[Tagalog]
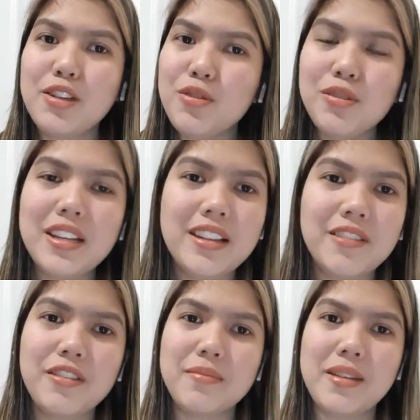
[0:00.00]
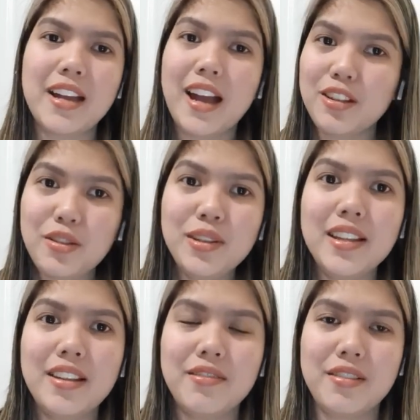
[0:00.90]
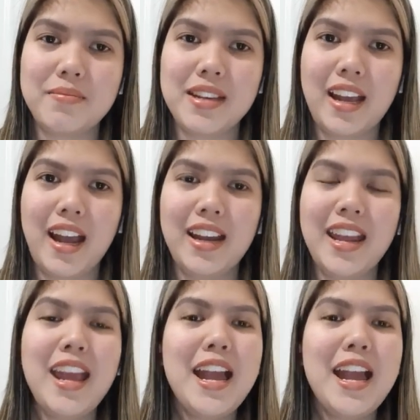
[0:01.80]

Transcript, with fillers: You delivered me, God. You delivered me, God.